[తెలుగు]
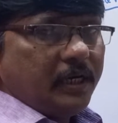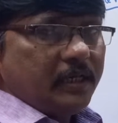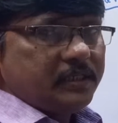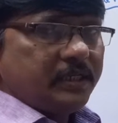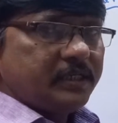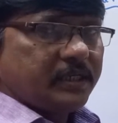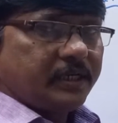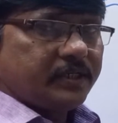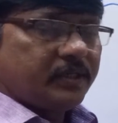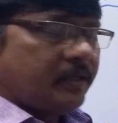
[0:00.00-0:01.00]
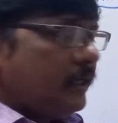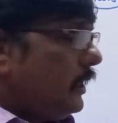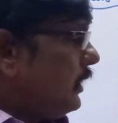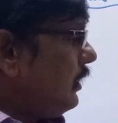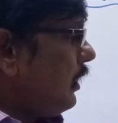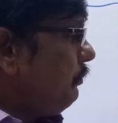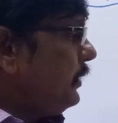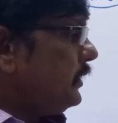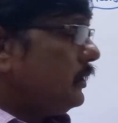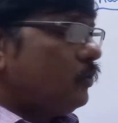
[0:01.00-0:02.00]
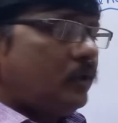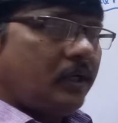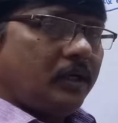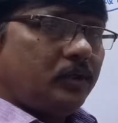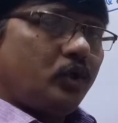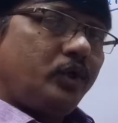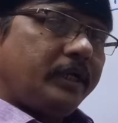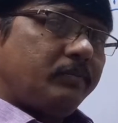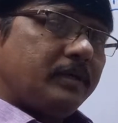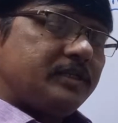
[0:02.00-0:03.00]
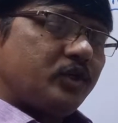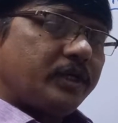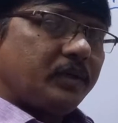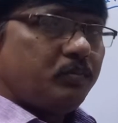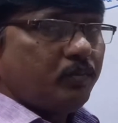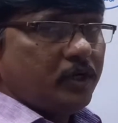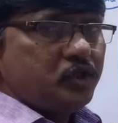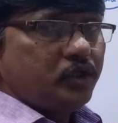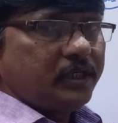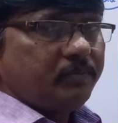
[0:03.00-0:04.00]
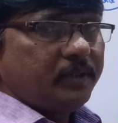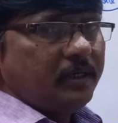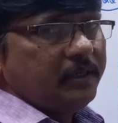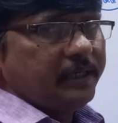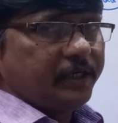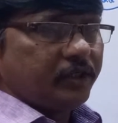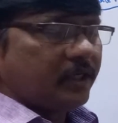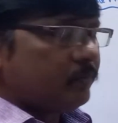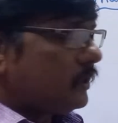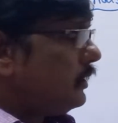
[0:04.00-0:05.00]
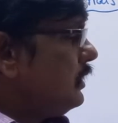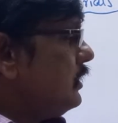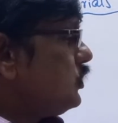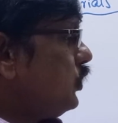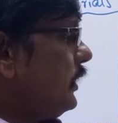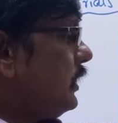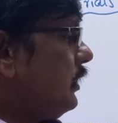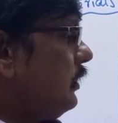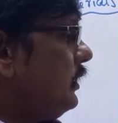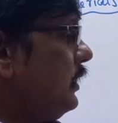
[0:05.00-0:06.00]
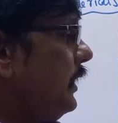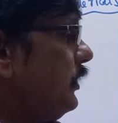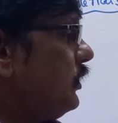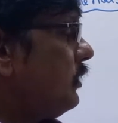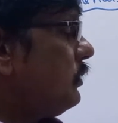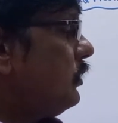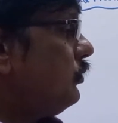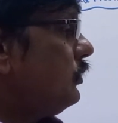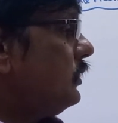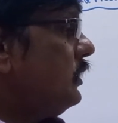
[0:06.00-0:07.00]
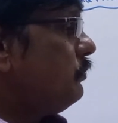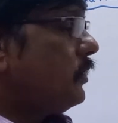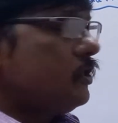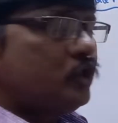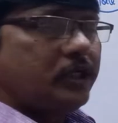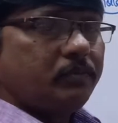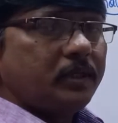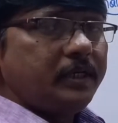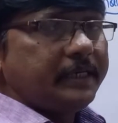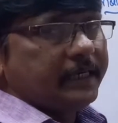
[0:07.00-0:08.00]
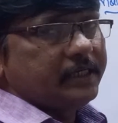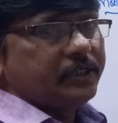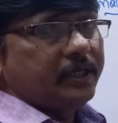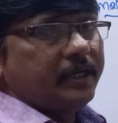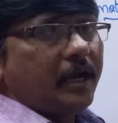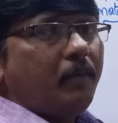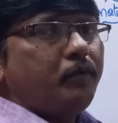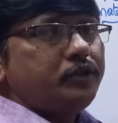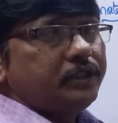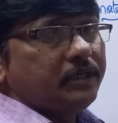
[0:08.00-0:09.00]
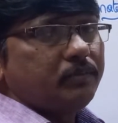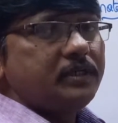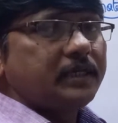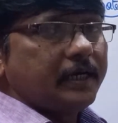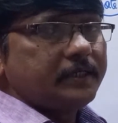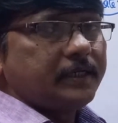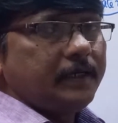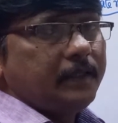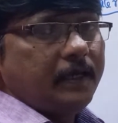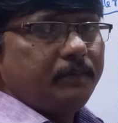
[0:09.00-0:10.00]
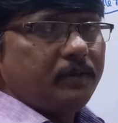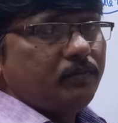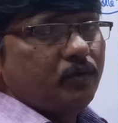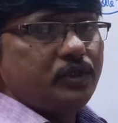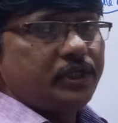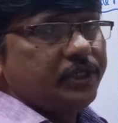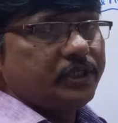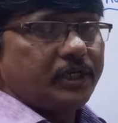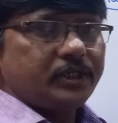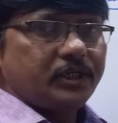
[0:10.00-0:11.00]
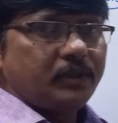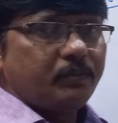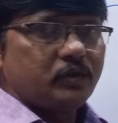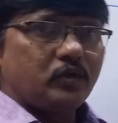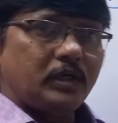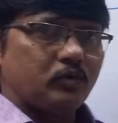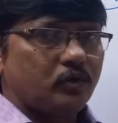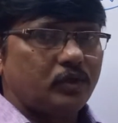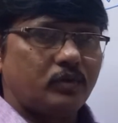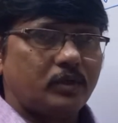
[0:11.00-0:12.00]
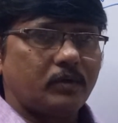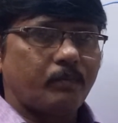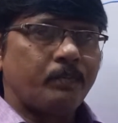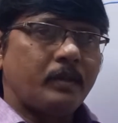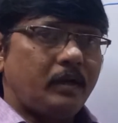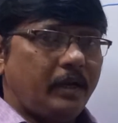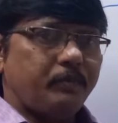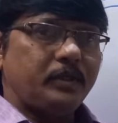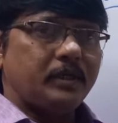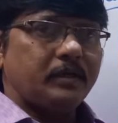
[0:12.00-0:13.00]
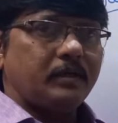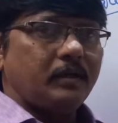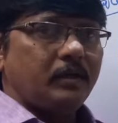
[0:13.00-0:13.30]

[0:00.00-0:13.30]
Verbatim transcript: ఇట్లా సిరీస్ కనెక్షన్ ఇక్కడ అమ్మేటర్కి కూడా రెండు టెర్మినల్స్ ఉంటాయి పాజిటివ్ టెర్మినల్ నెగిటివ్ టెర్మినల్ సో ఇక్కడ దీని నెగిటివ్ టెర్మినల్ దీని పాజిటివ్ టెర్మినల్ని కనెక్ట్ చేయాలి ఆపోజిట్ టెర్మినల్స్ కనెక్ట్ చేయాలి దాన్ని మనము సిరీస్ కనెక్షన్ అని చెప్పేసి కూడా అనుకుంటూ ఉంటాం లేకపోతే కనుక